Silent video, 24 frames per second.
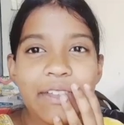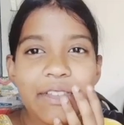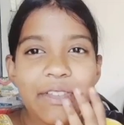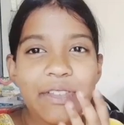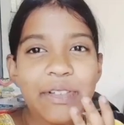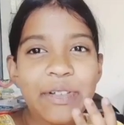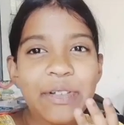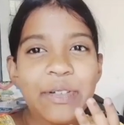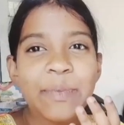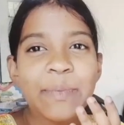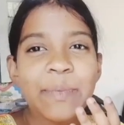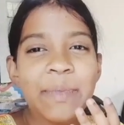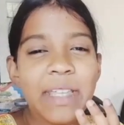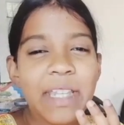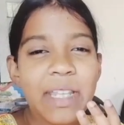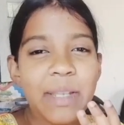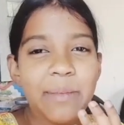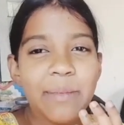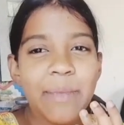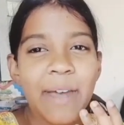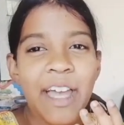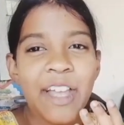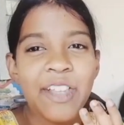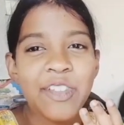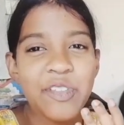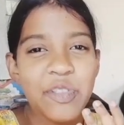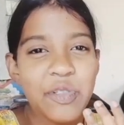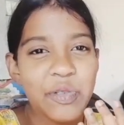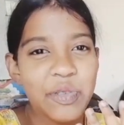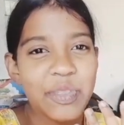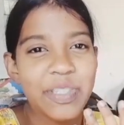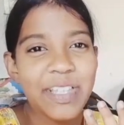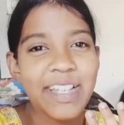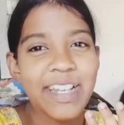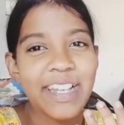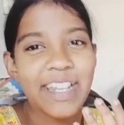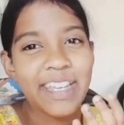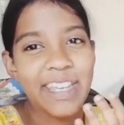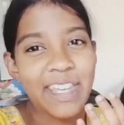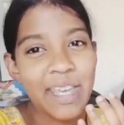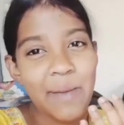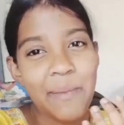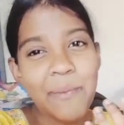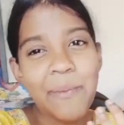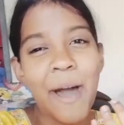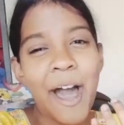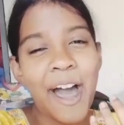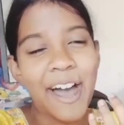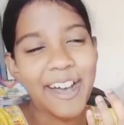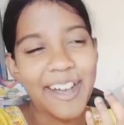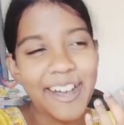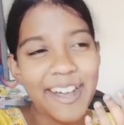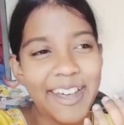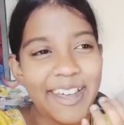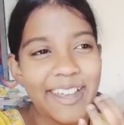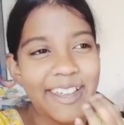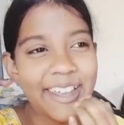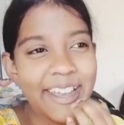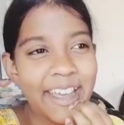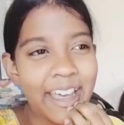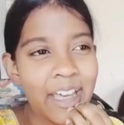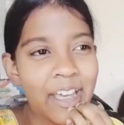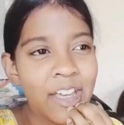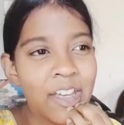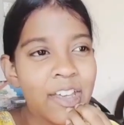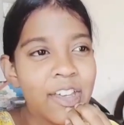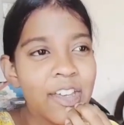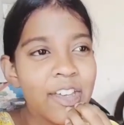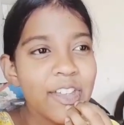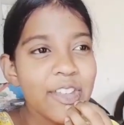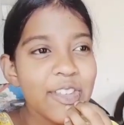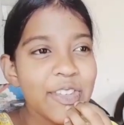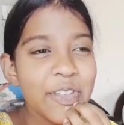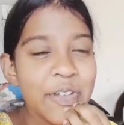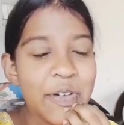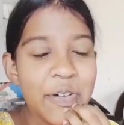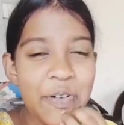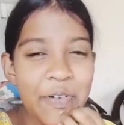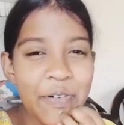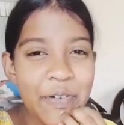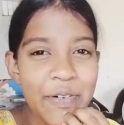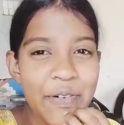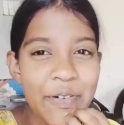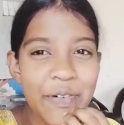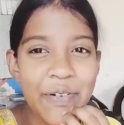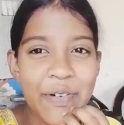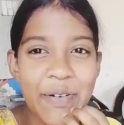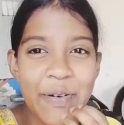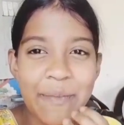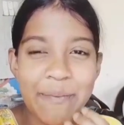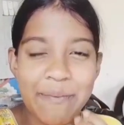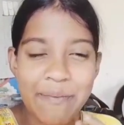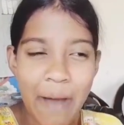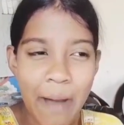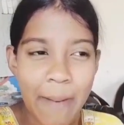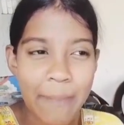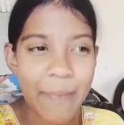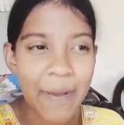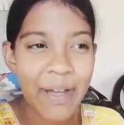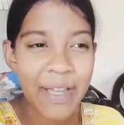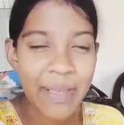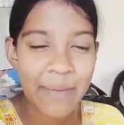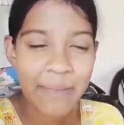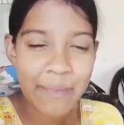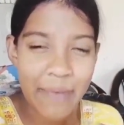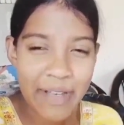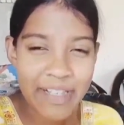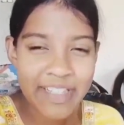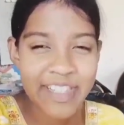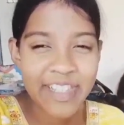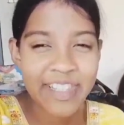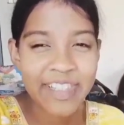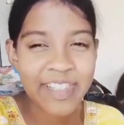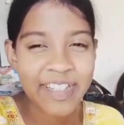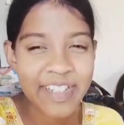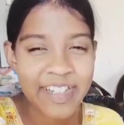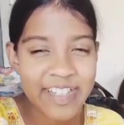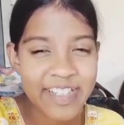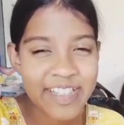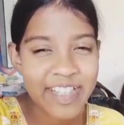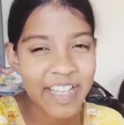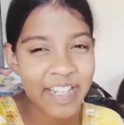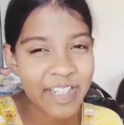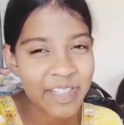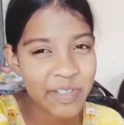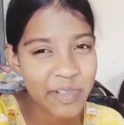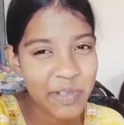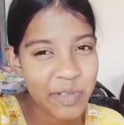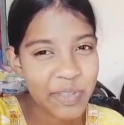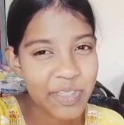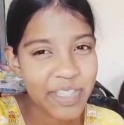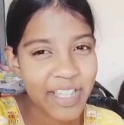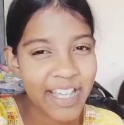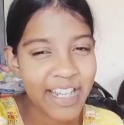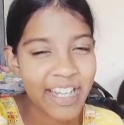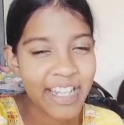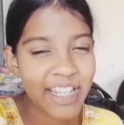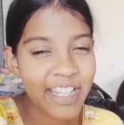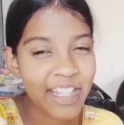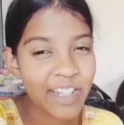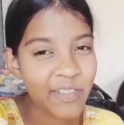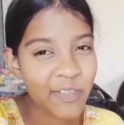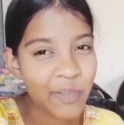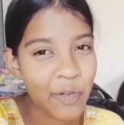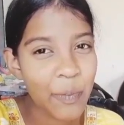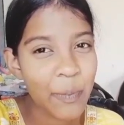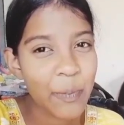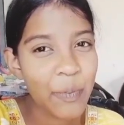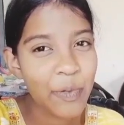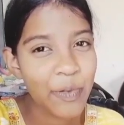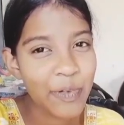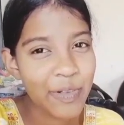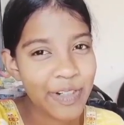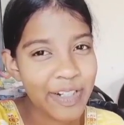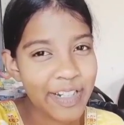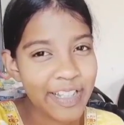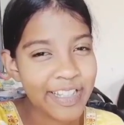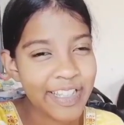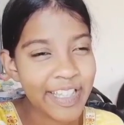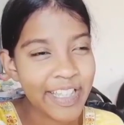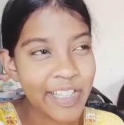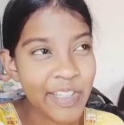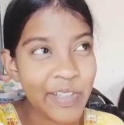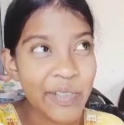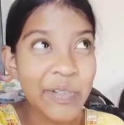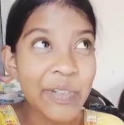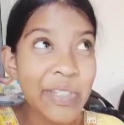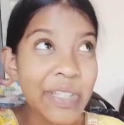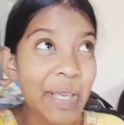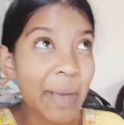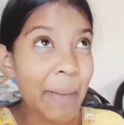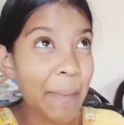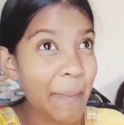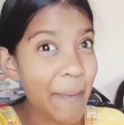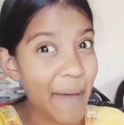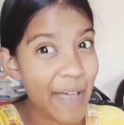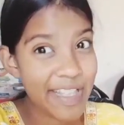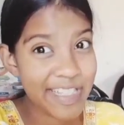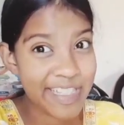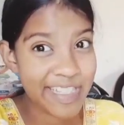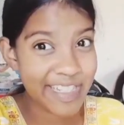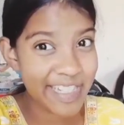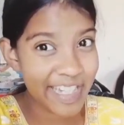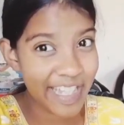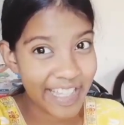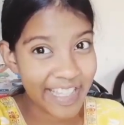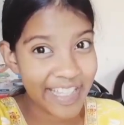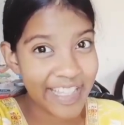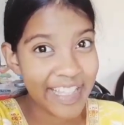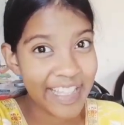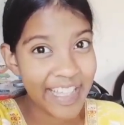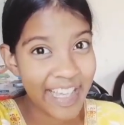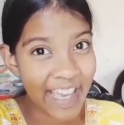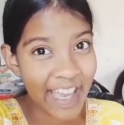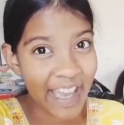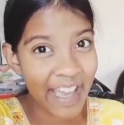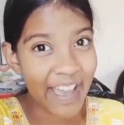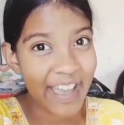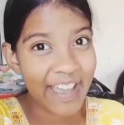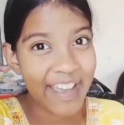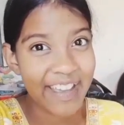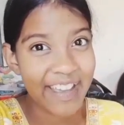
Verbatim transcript: तो मेरी बहन जूते लेके भाग गई है तो पापा के पास इतने सारे जूते हैं लेकिन वो बोल रहे थे कि उनके पास नहीं है